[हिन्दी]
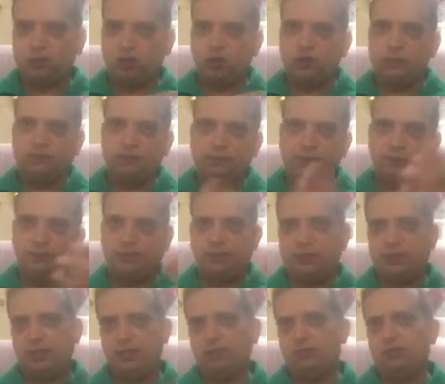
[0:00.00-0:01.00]
कोई भी
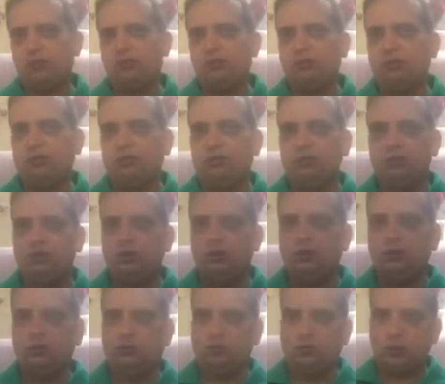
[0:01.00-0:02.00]
बीमारी हो
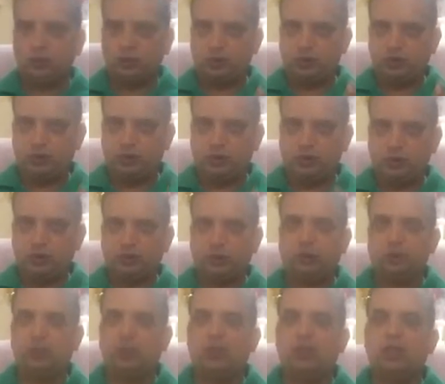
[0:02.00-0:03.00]
उस चीज़
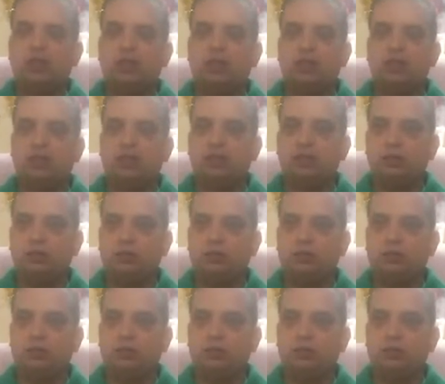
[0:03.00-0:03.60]
को हील करना